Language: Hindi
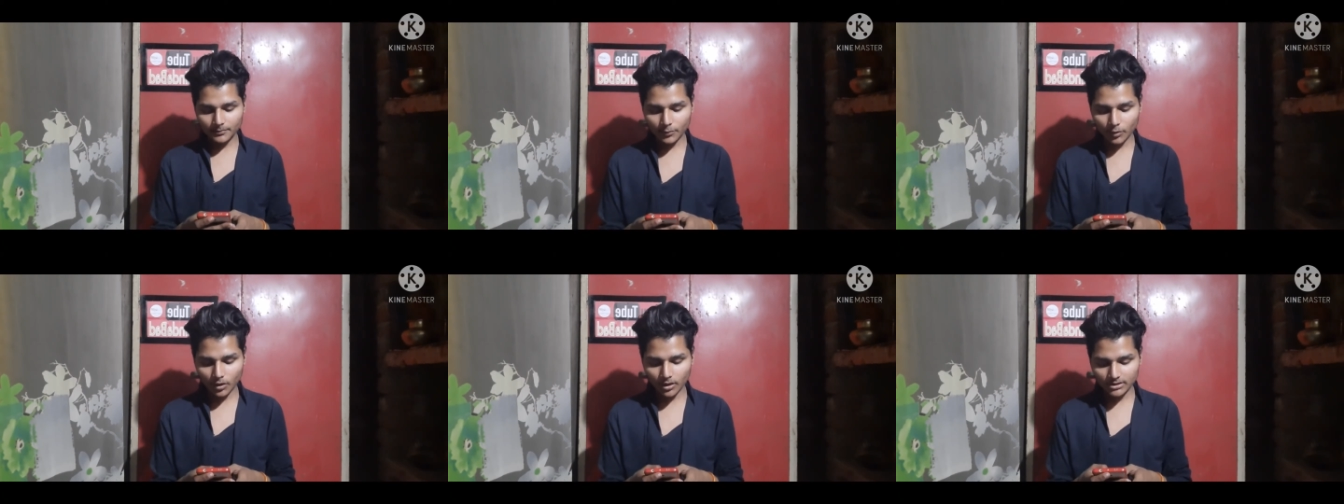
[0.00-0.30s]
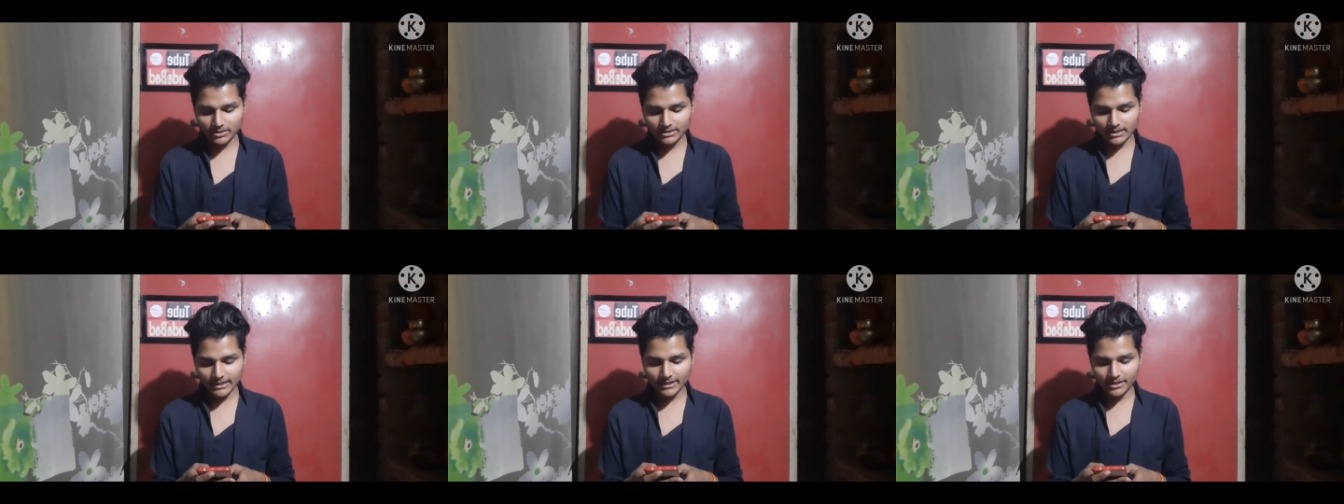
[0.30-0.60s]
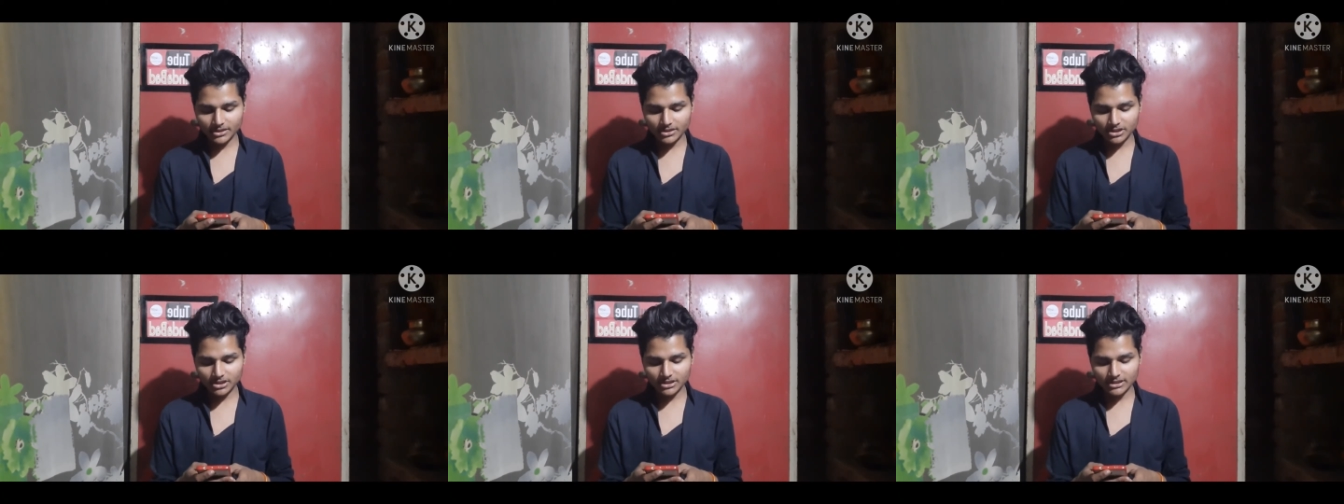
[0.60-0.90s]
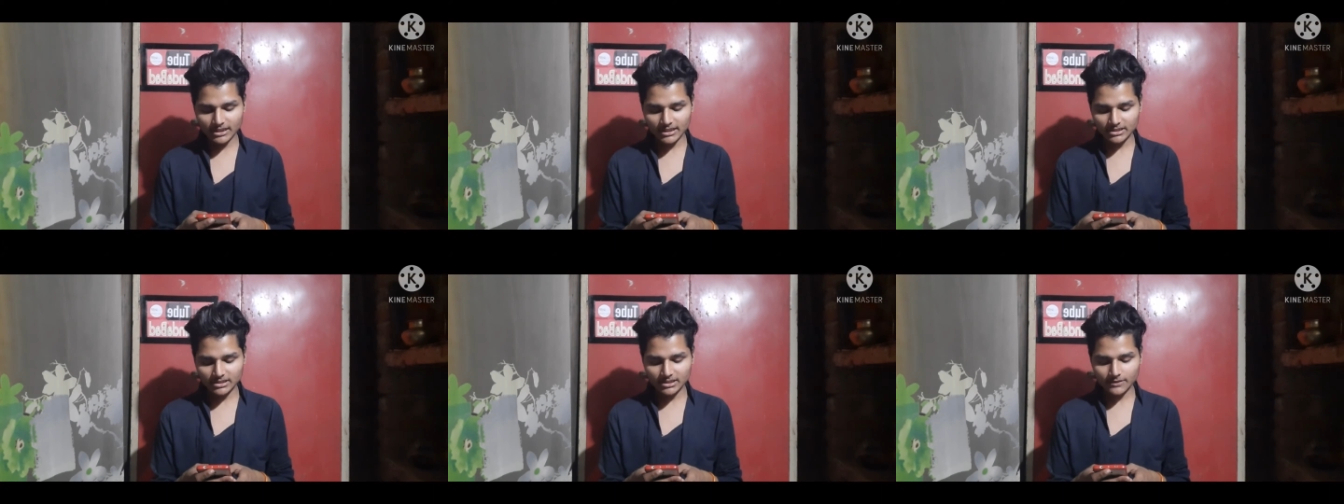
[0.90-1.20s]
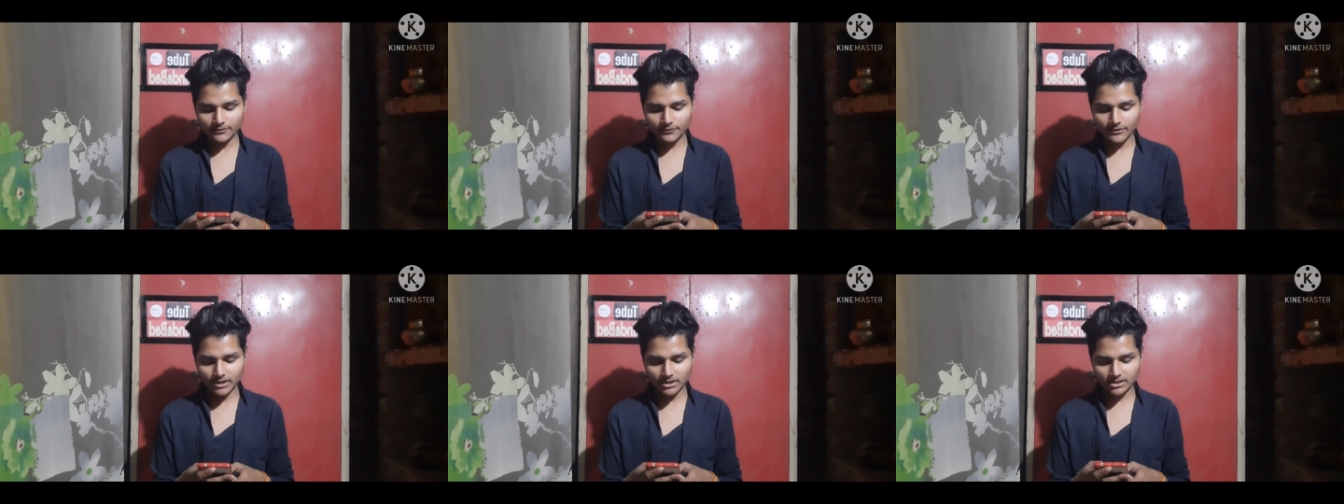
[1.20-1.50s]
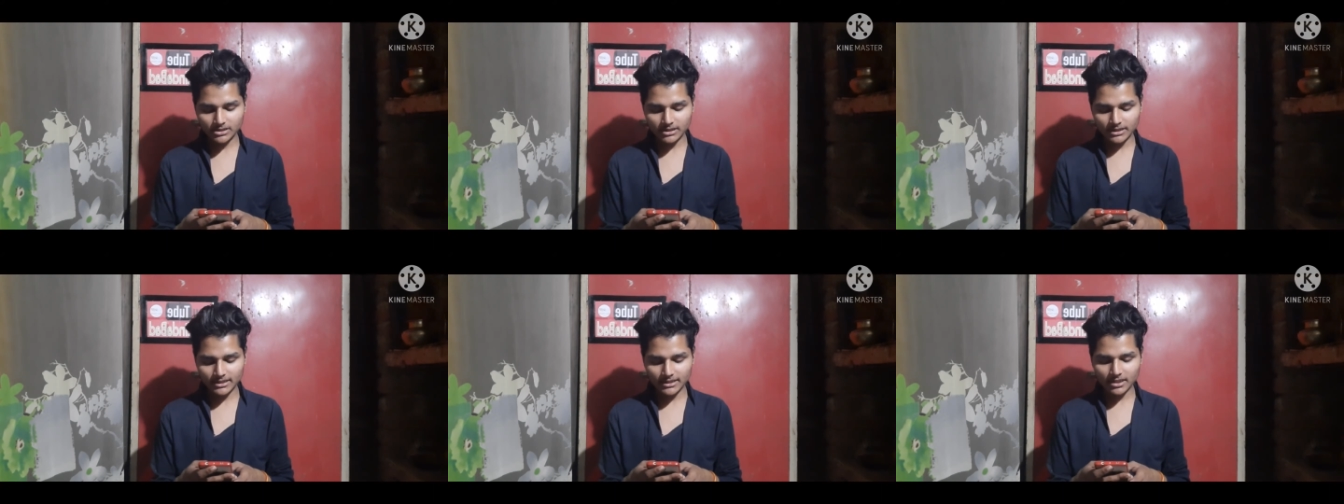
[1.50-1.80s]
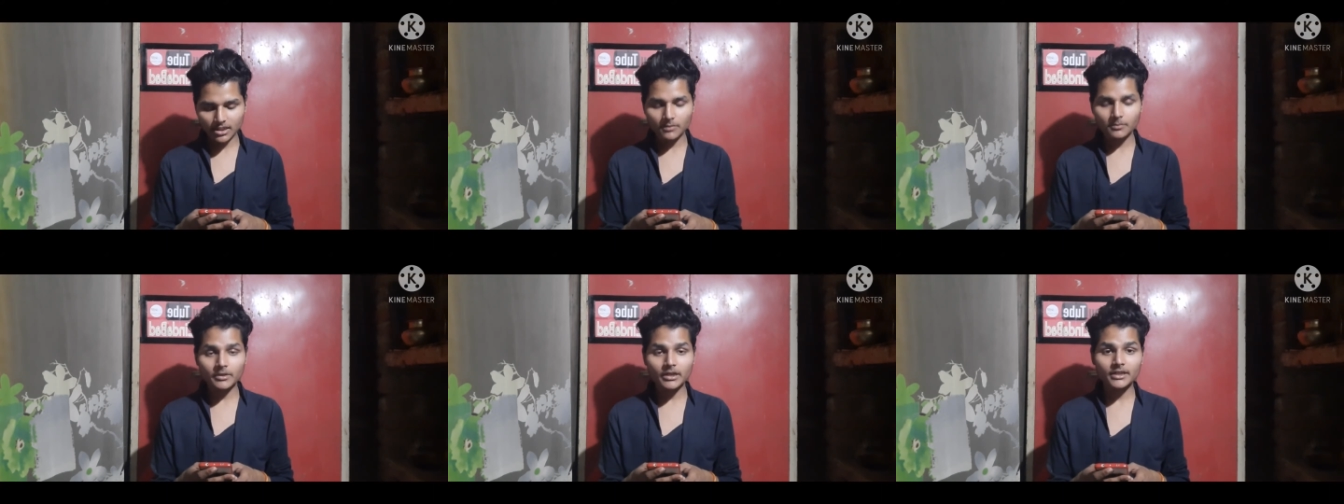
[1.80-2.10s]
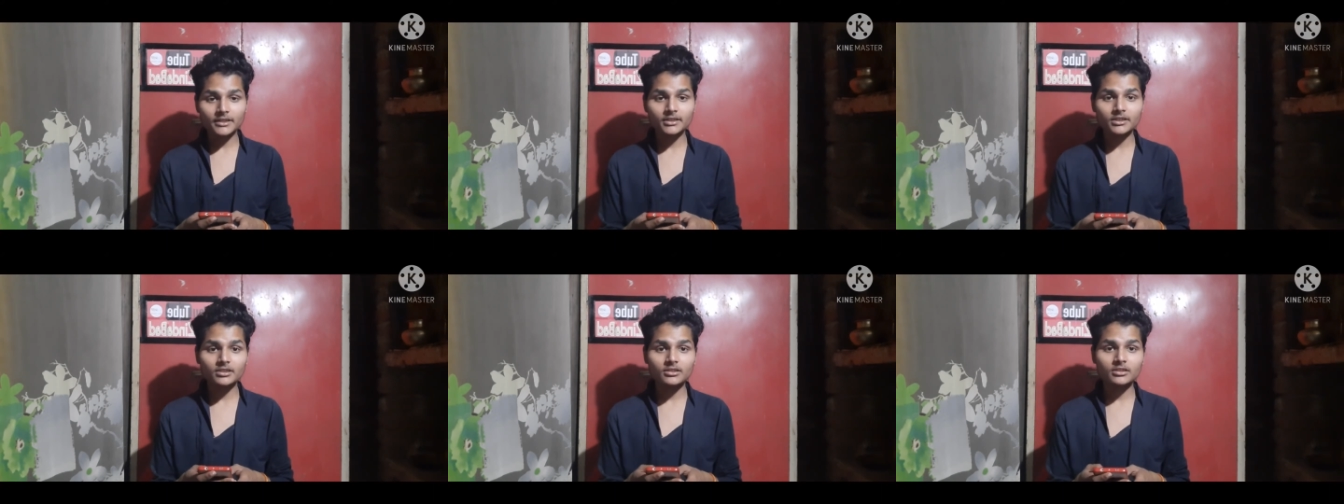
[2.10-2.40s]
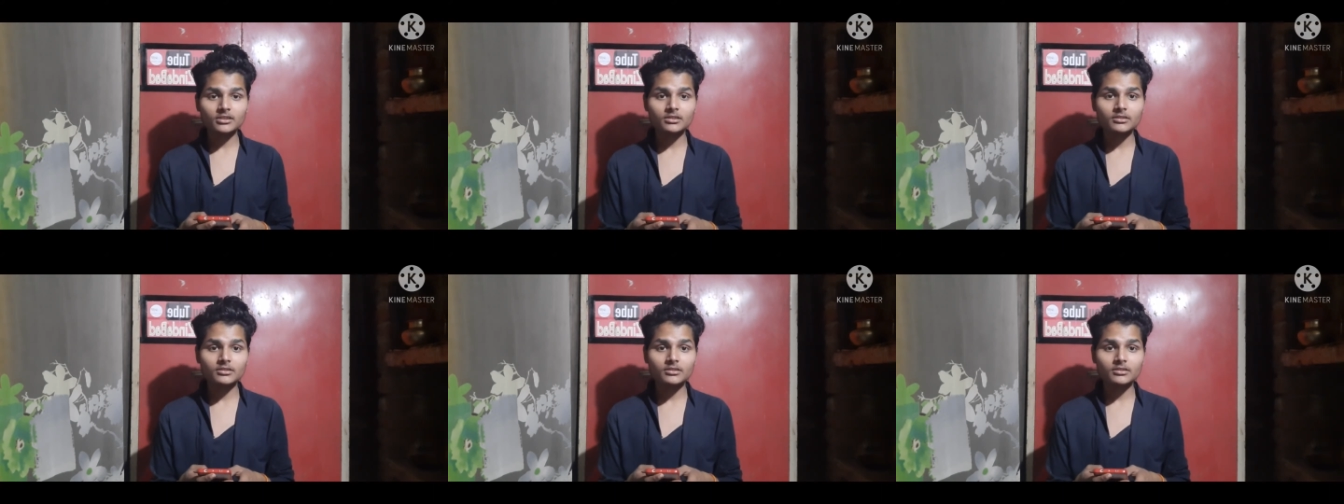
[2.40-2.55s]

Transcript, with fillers: बहुत सारी चीज़ें आज तक फेस करी हैं बट